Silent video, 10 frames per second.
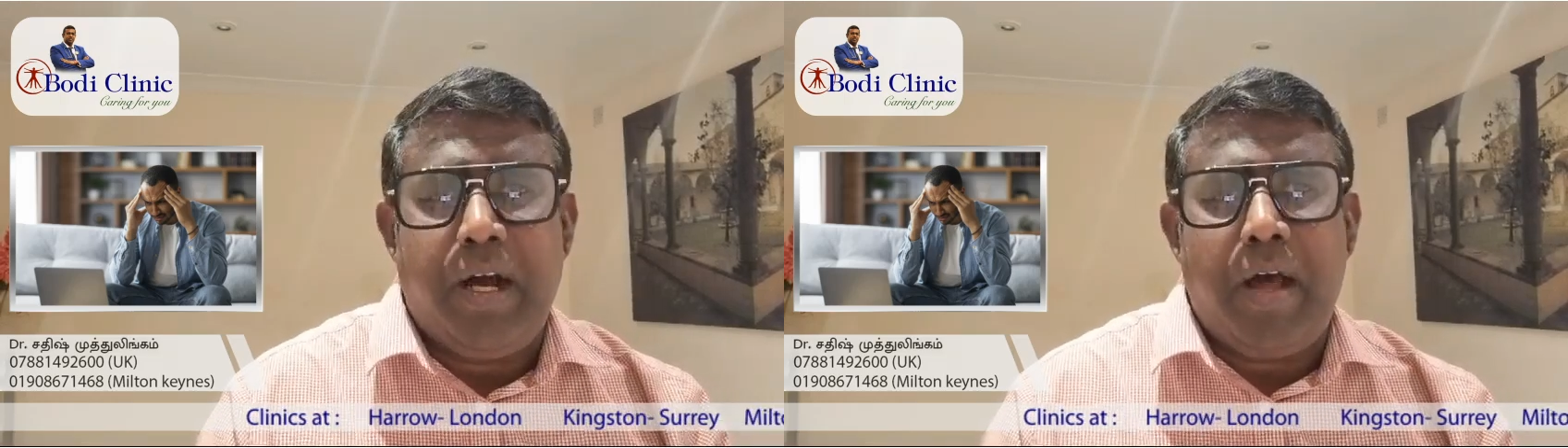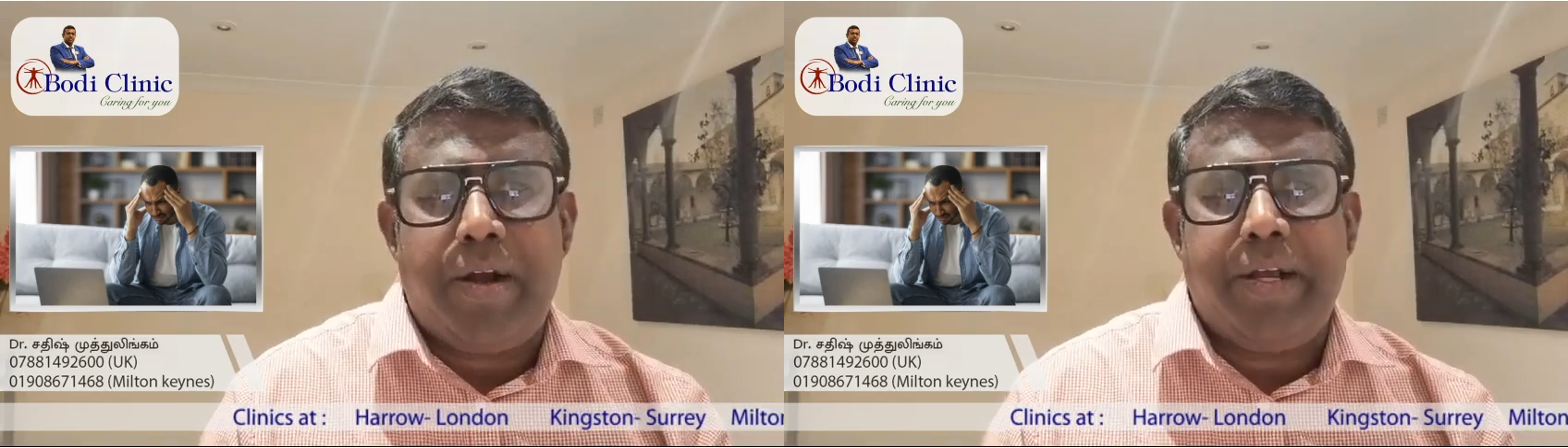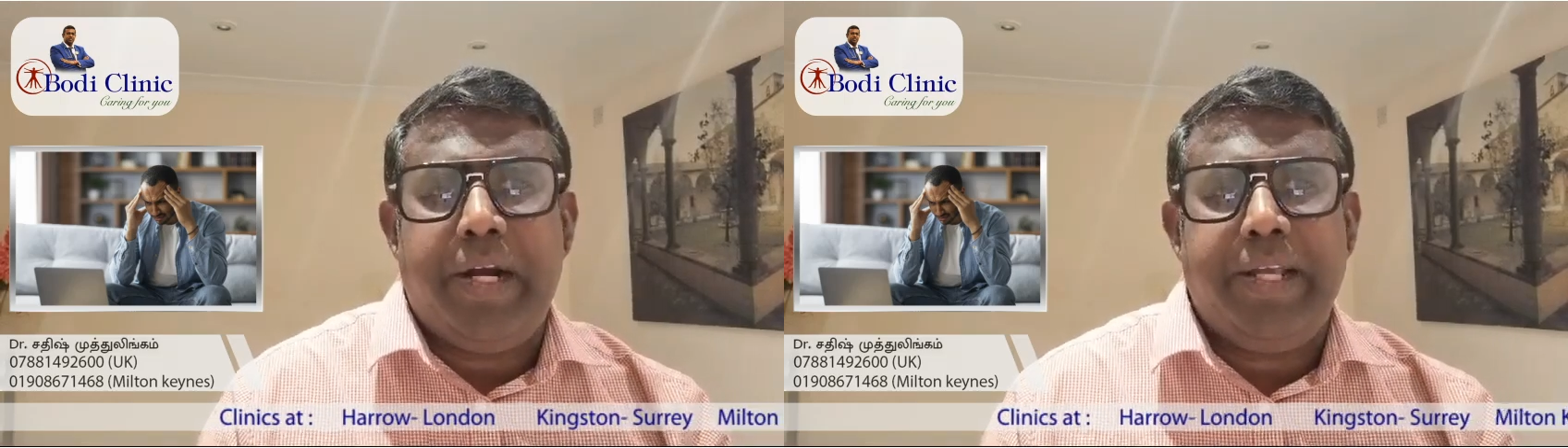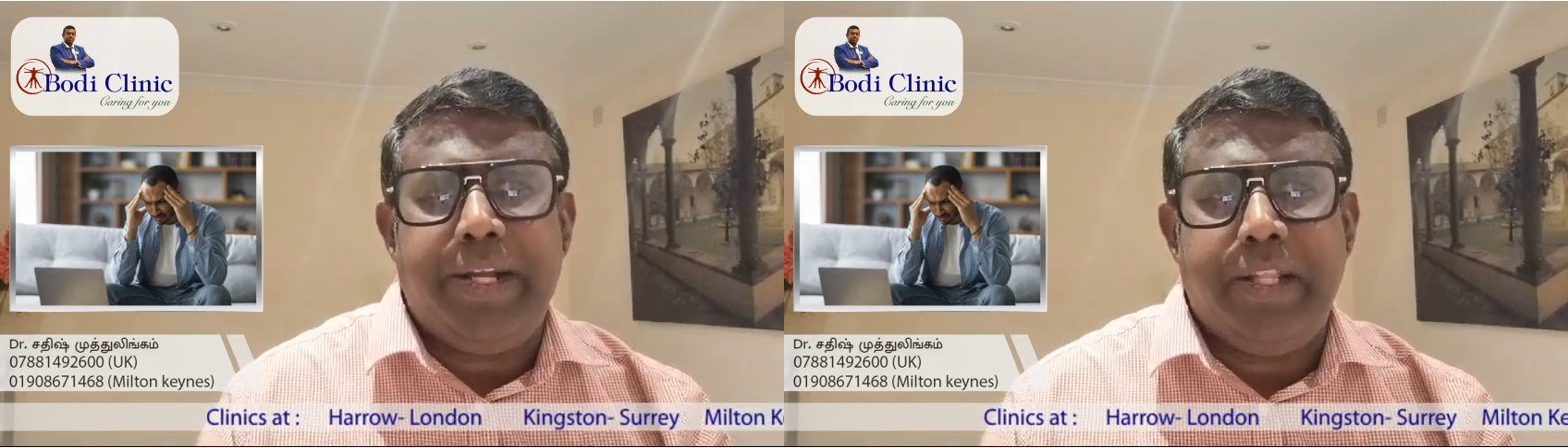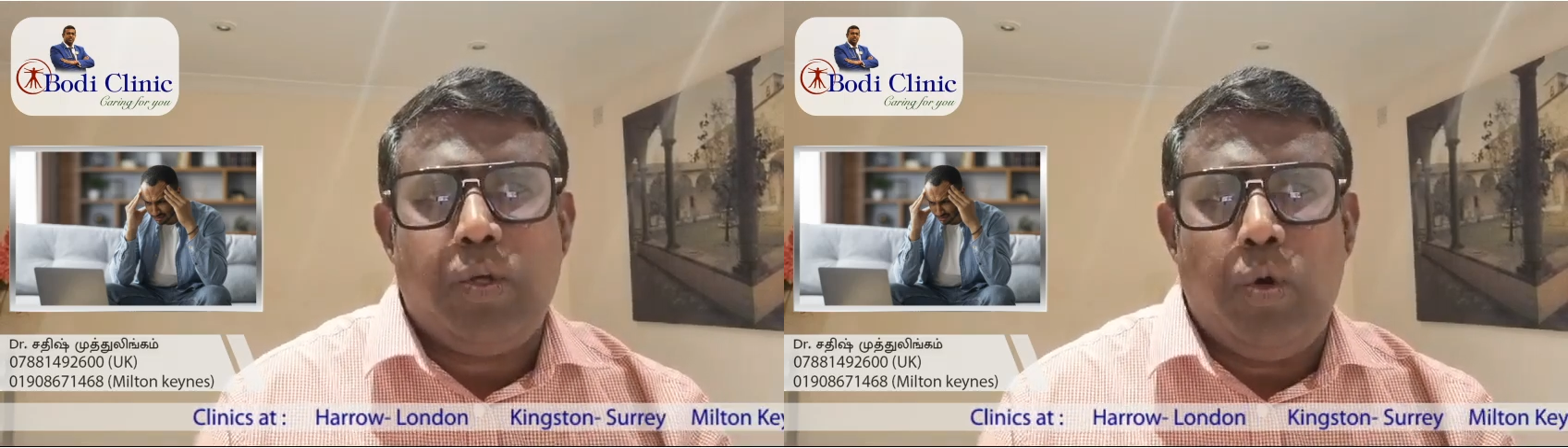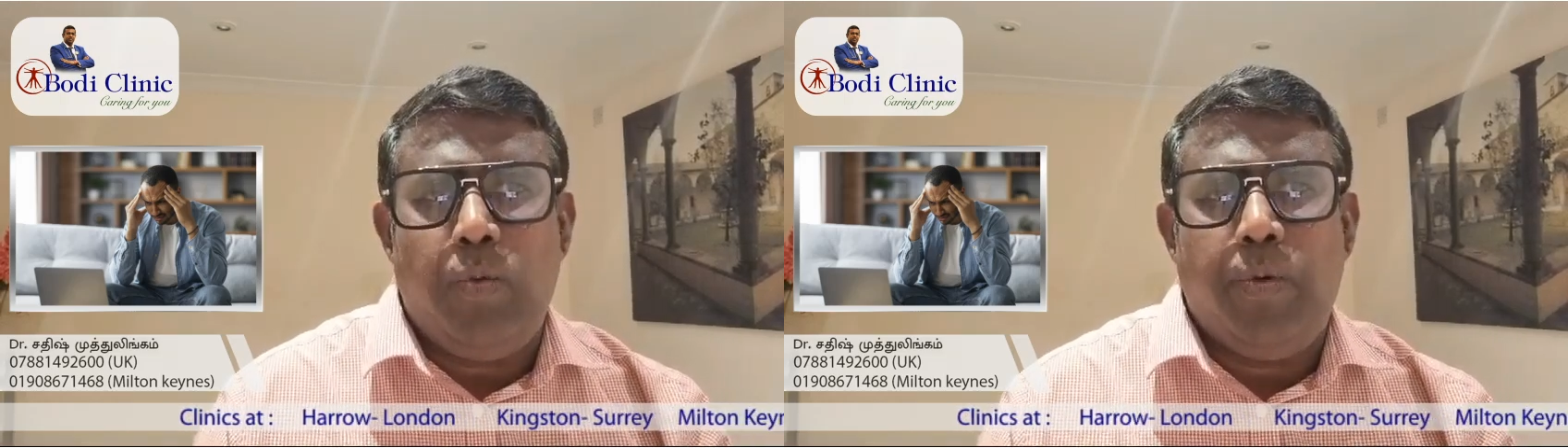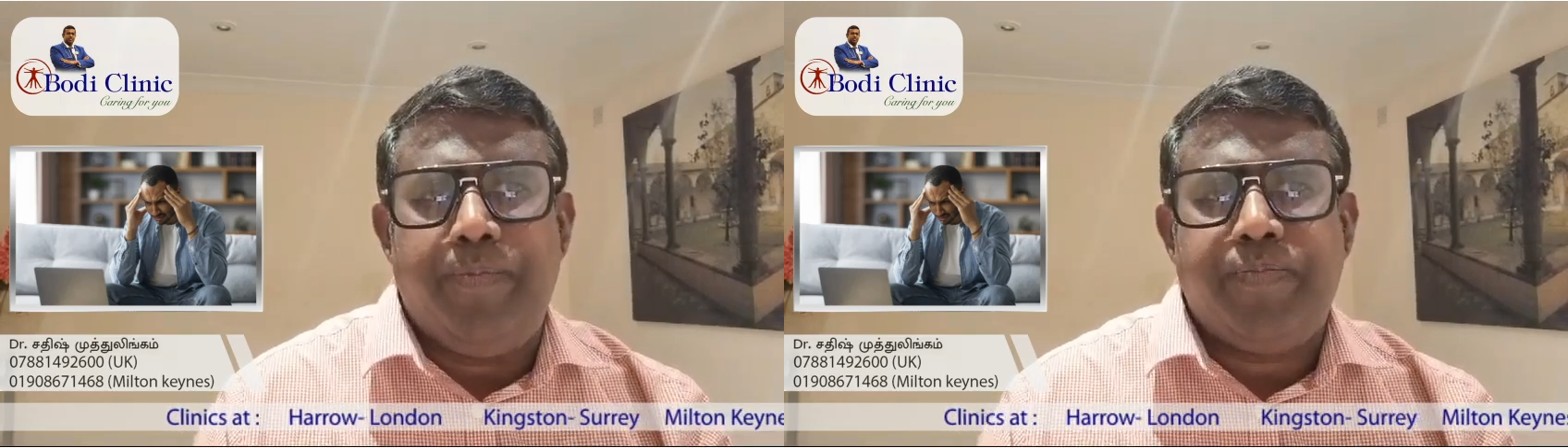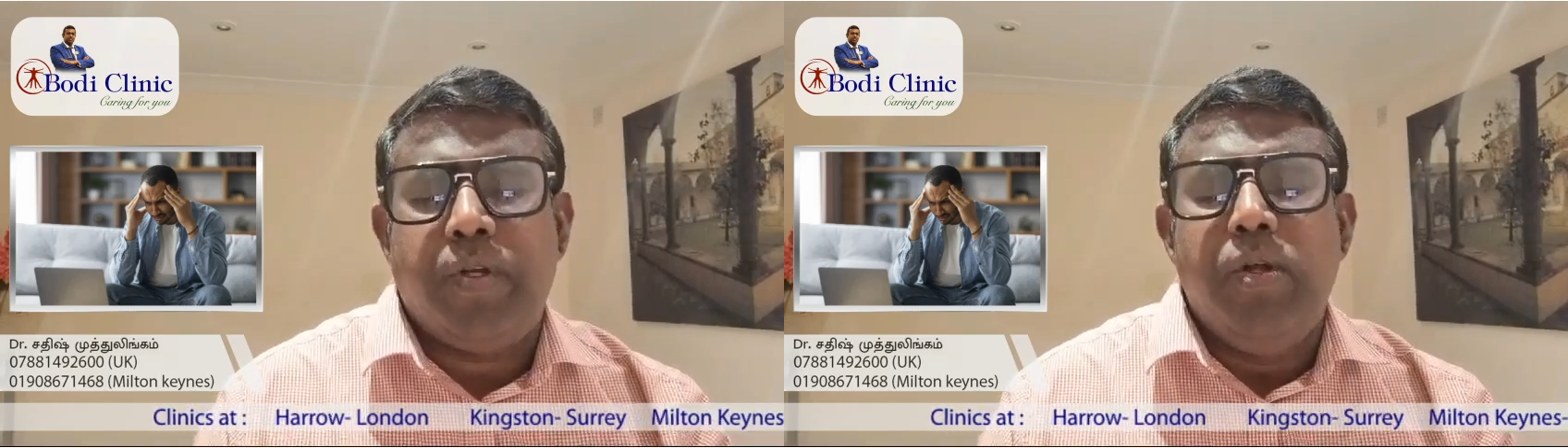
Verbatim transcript: காரணங்களை அறிந்து கொள்வோம்